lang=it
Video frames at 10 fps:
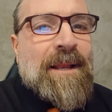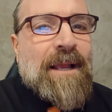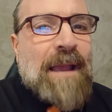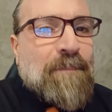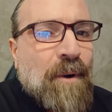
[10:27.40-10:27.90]

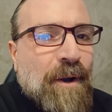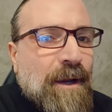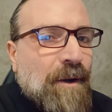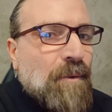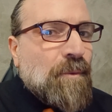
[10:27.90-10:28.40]
e
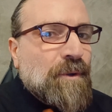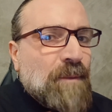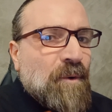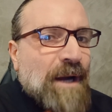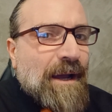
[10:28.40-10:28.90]
poi
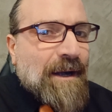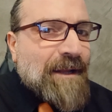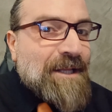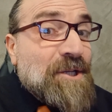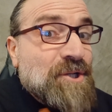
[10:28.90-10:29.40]
l'ultimo
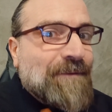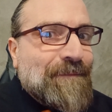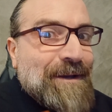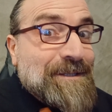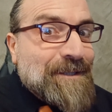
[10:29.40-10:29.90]
run di
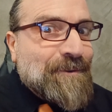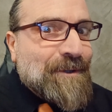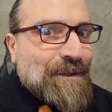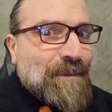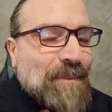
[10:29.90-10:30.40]
GFS,
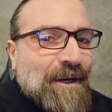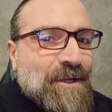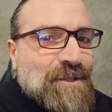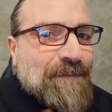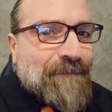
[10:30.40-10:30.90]
tornando a
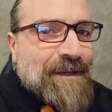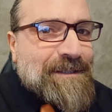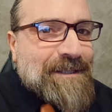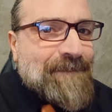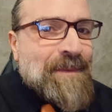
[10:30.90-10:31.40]
parlare di
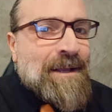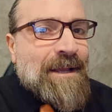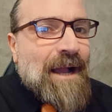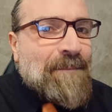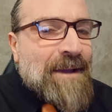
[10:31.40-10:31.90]
GFS,
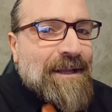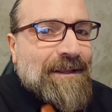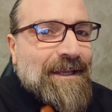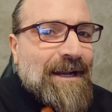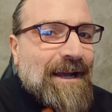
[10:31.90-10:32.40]

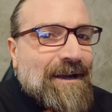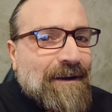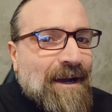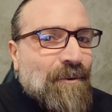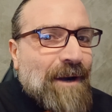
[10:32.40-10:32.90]
mette la,
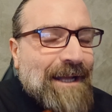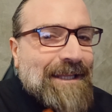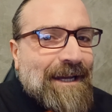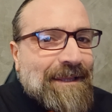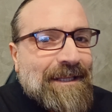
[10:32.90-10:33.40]
la
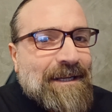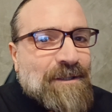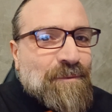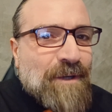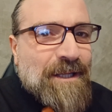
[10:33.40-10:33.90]
colata artica
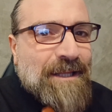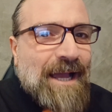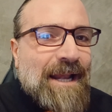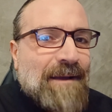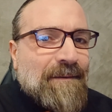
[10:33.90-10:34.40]

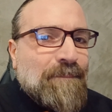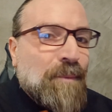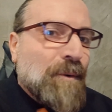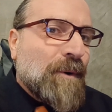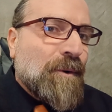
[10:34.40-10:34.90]
sull'Italia,
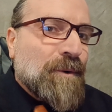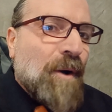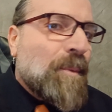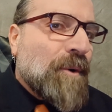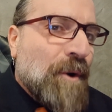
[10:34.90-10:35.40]
poi quello
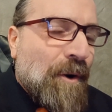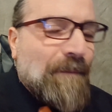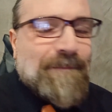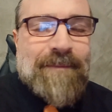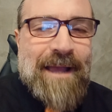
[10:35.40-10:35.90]
dopo
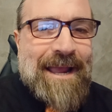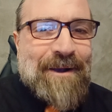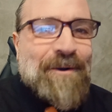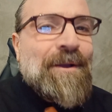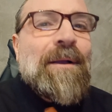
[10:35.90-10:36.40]
no,
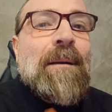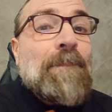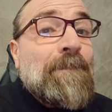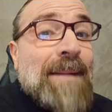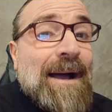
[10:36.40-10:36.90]
ecco.
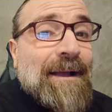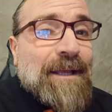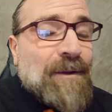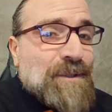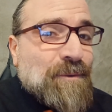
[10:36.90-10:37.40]
Ma
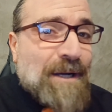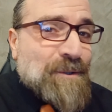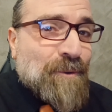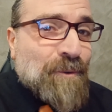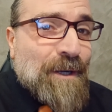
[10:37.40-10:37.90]
in questo
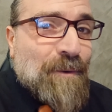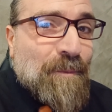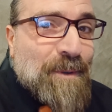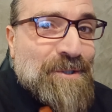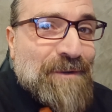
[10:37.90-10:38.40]
caso non do la
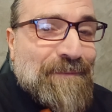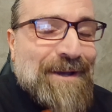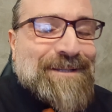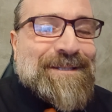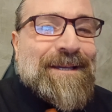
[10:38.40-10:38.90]
colpa a
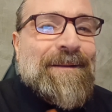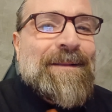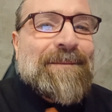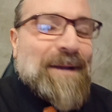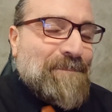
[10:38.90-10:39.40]
GFS,
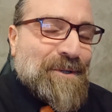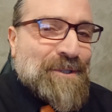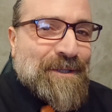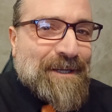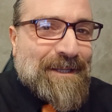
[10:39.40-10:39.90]
a
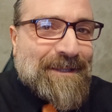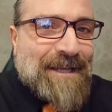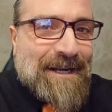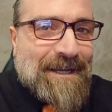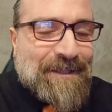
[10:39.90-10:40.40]
prescindere dal
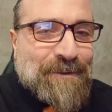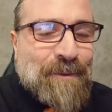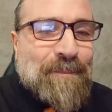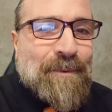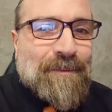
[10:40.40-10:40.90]
target
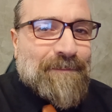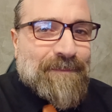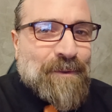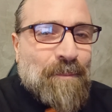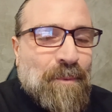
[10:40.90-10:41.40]
troppo,
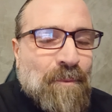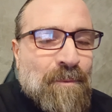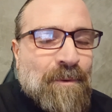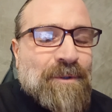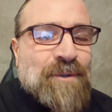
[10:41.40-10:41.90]
troppo
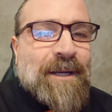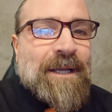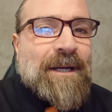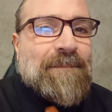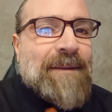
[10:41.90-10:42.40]
lungo, ci
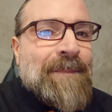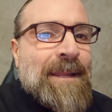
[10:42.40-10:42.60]
mancherebbe.